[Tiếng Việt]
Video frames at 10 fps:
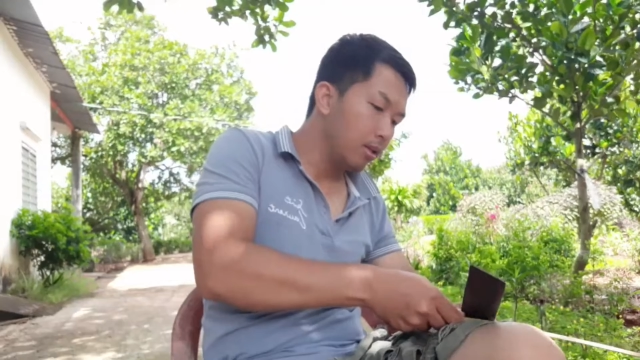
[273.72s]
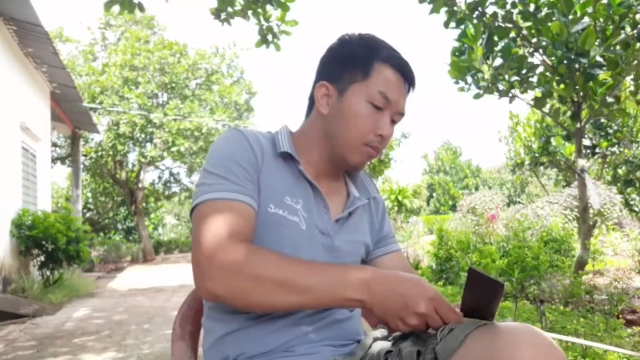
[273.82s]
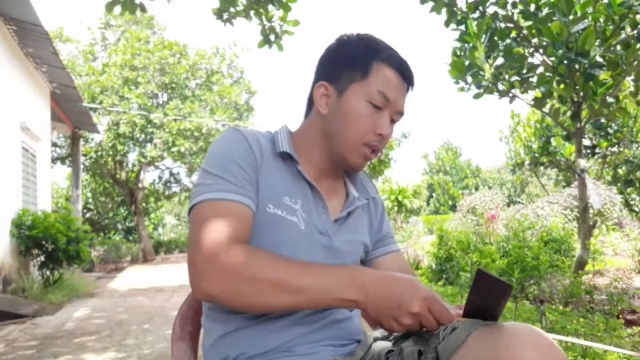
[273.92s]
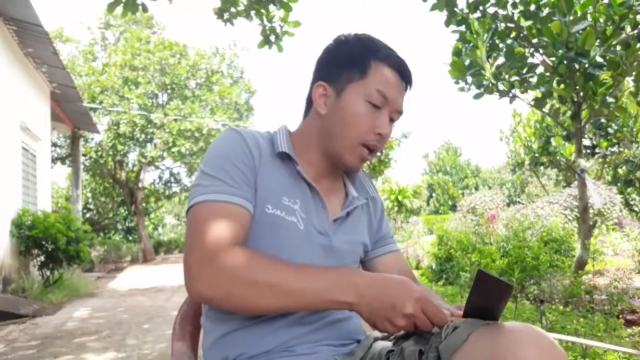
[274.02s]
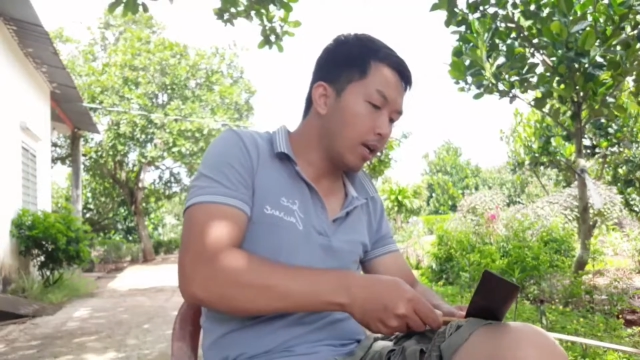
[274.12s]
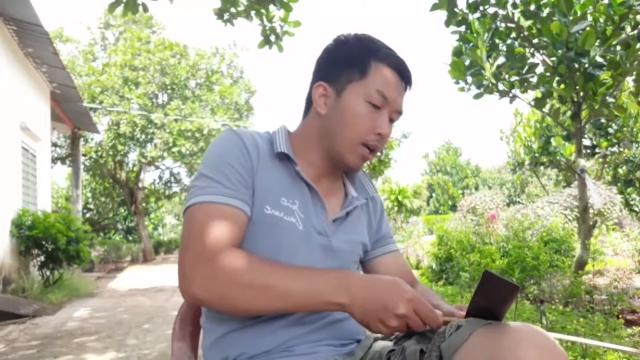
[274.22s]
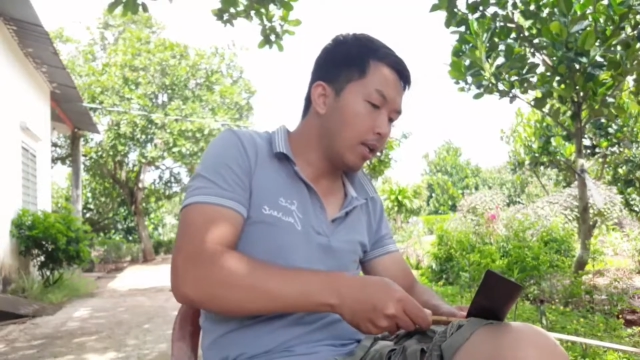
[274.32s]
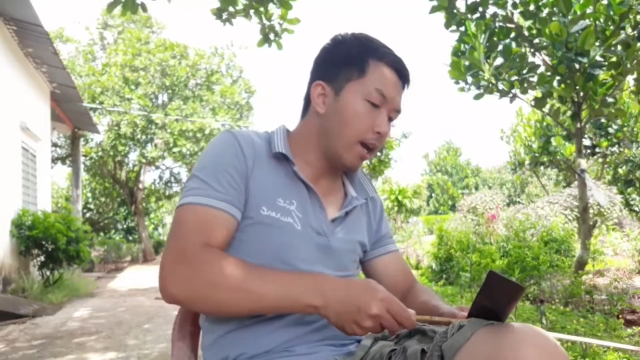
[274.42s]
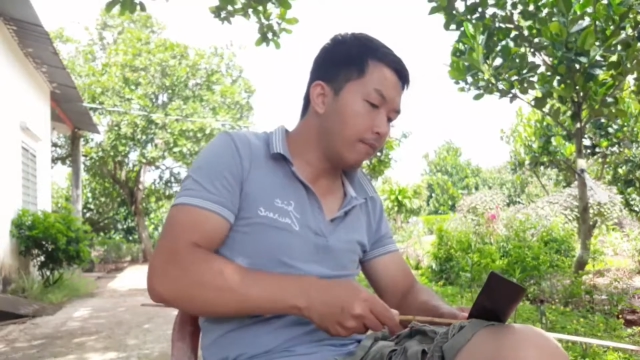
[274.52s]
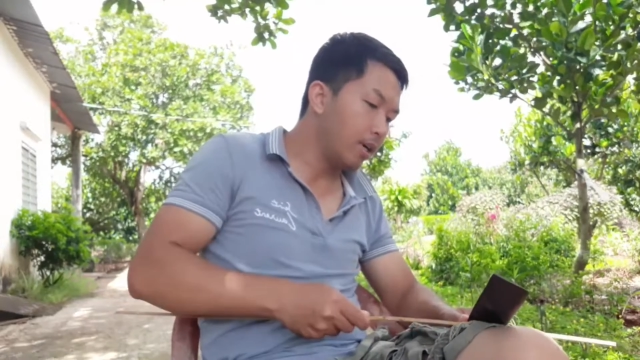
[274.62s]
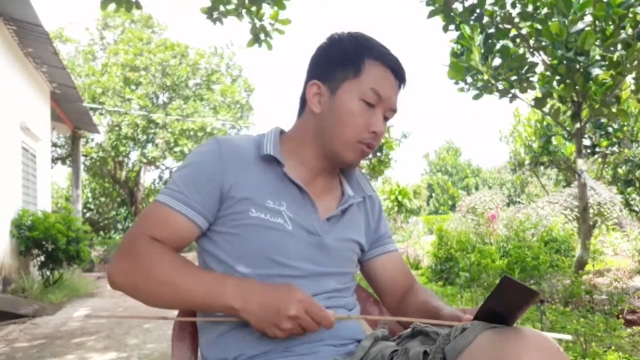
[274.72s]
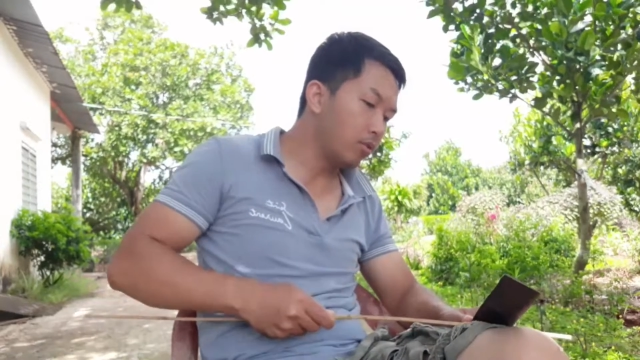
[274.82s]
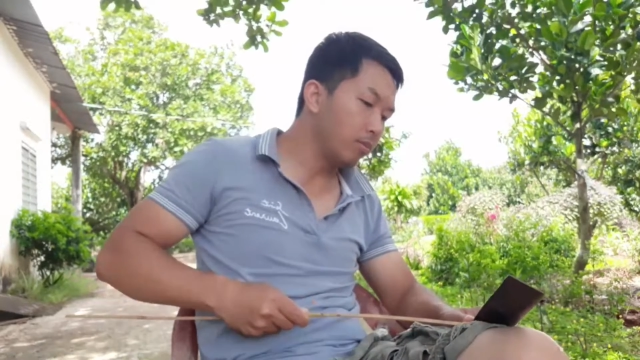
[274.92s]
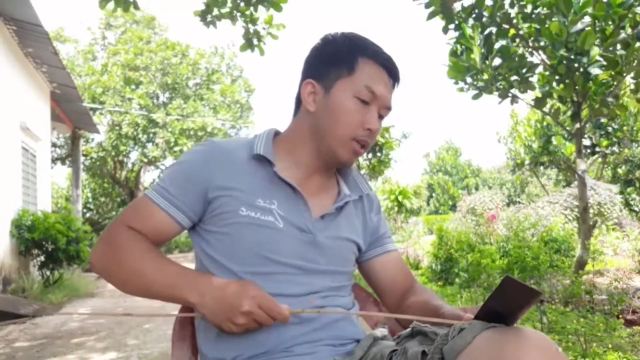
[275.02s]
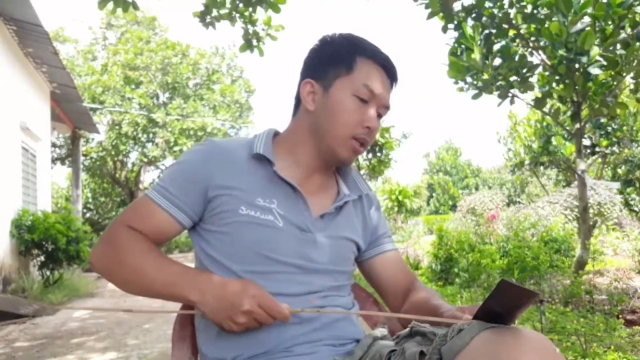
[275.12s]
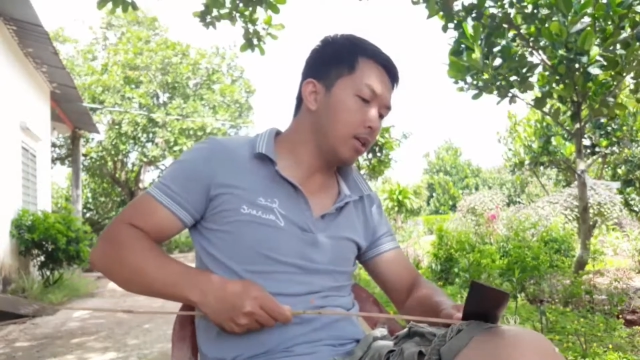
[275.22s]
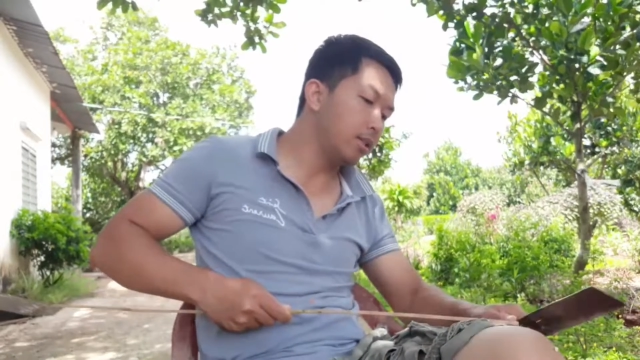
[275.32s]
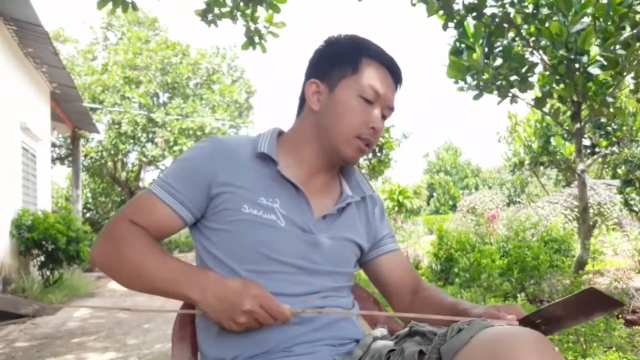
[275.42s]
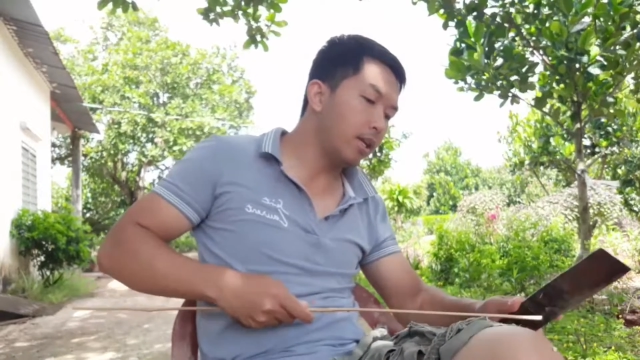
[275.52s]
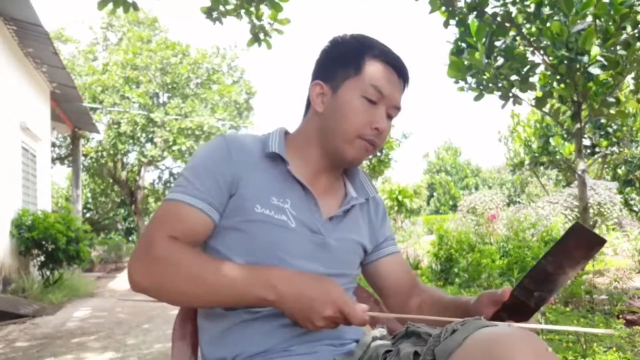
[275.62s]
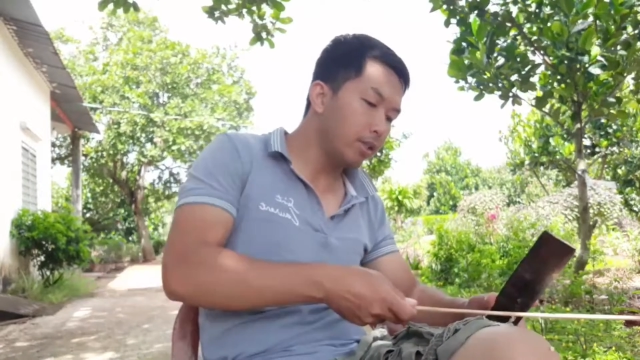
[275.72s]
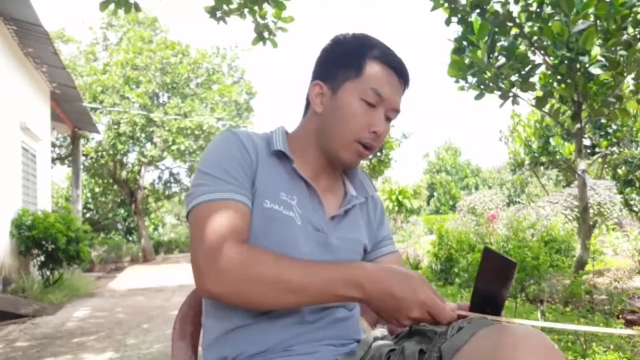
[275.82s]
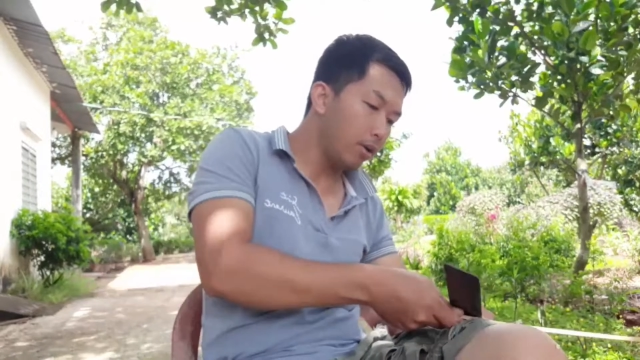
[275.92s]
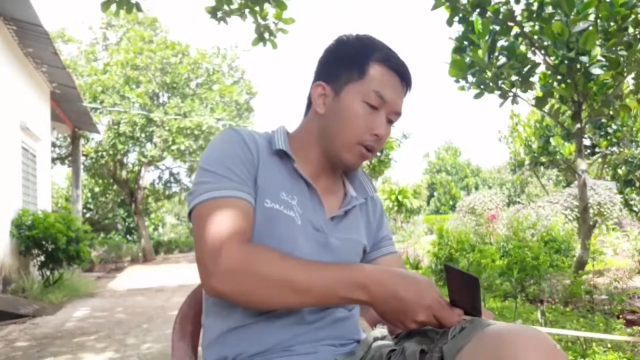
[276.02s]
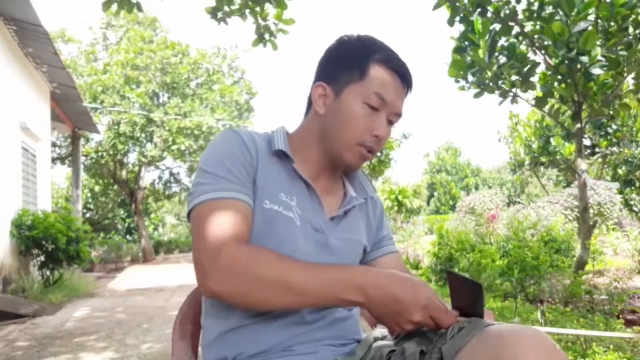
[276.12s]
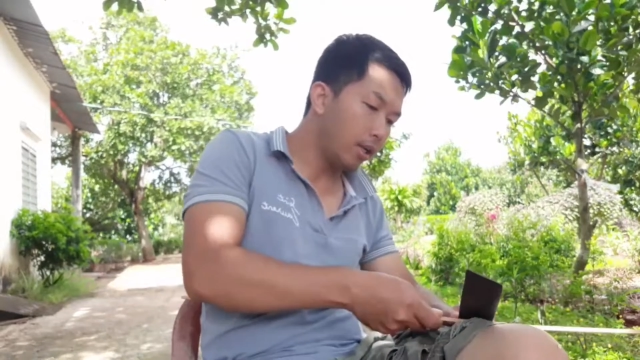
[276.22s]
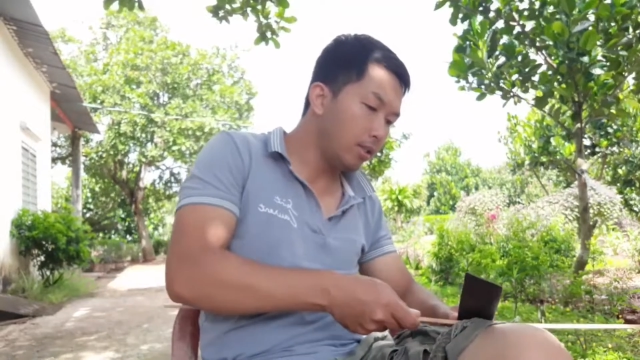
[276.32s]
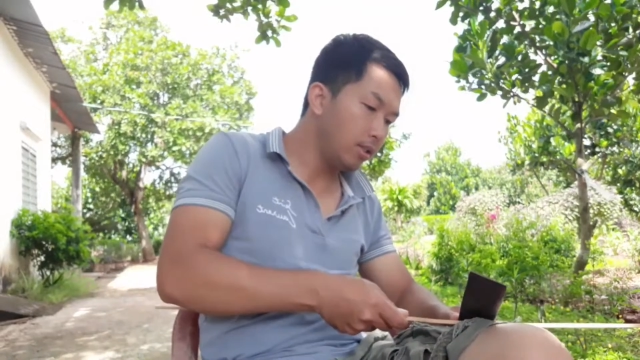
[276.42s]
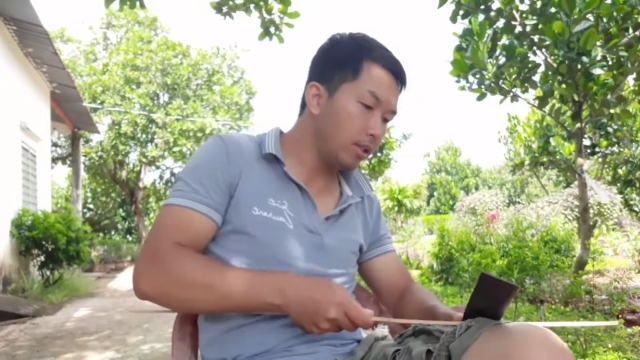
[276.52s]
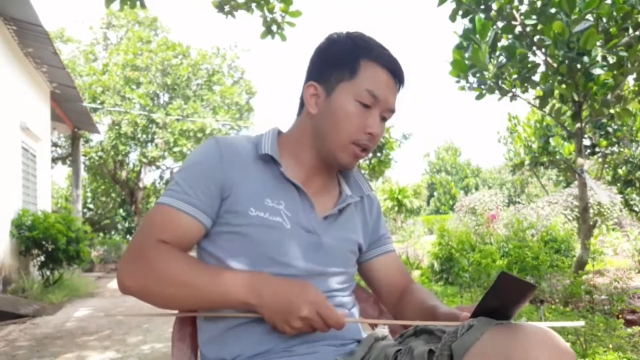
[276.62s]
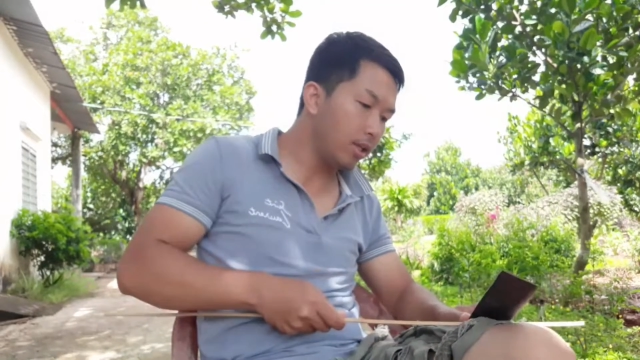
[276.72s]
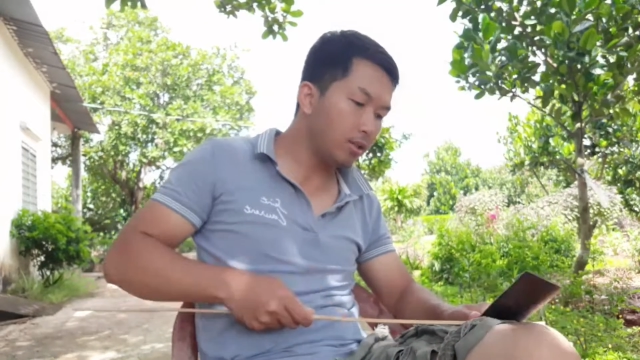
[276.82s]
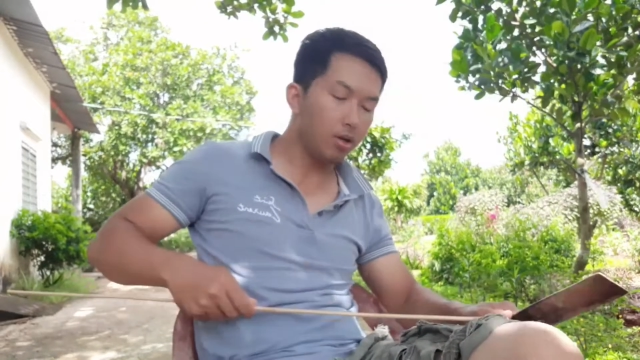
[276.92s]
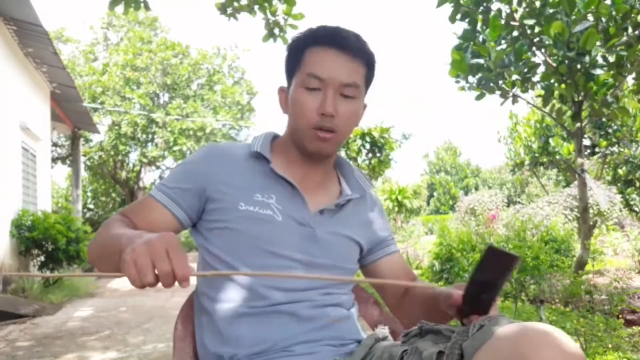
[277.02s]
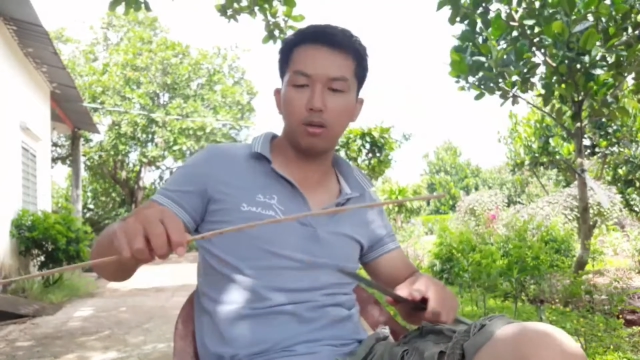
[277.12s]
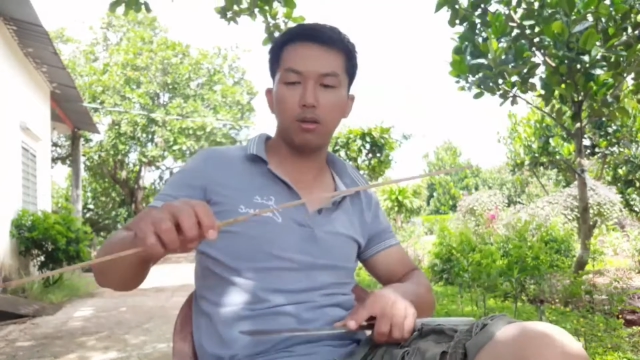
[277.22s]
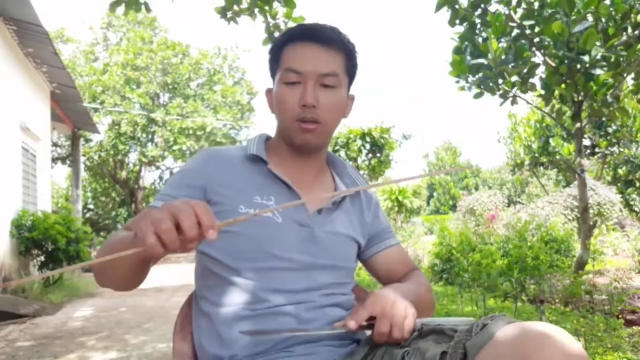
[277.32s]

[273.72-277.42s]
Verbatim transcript: mình đang làm và chuẩn bị ra video hướng dẫn chi tiết cho